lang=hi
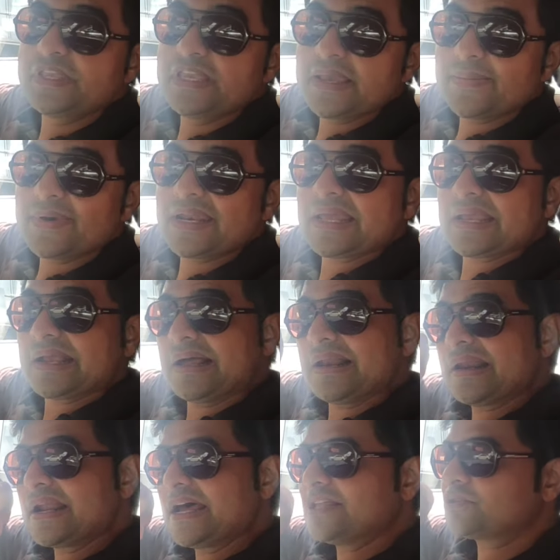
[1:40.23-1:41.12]
ये मैंने
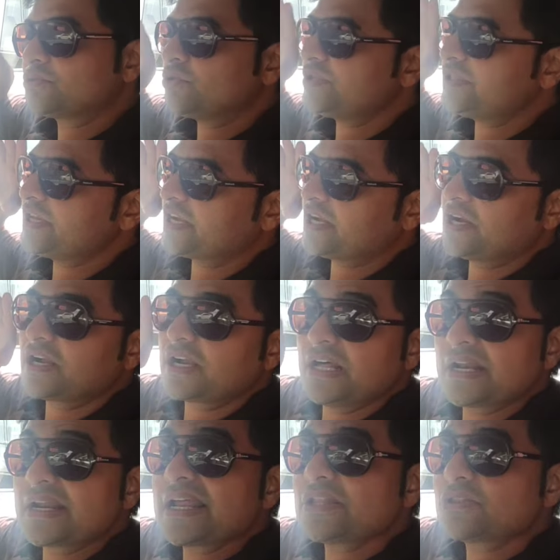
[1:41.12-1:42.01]
कल रात को ही देखा
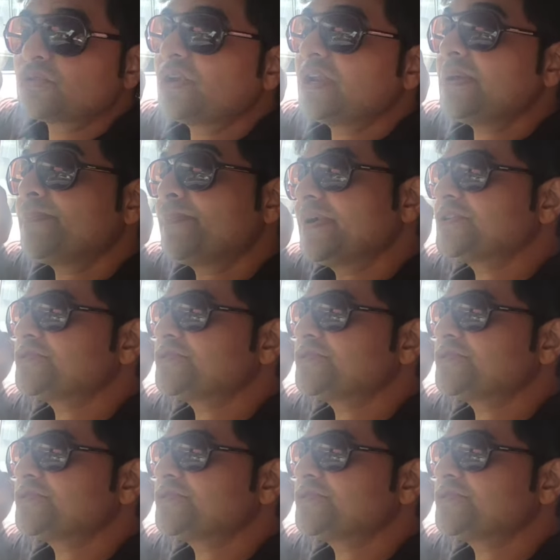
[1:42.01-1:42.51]
कल रात को नहीं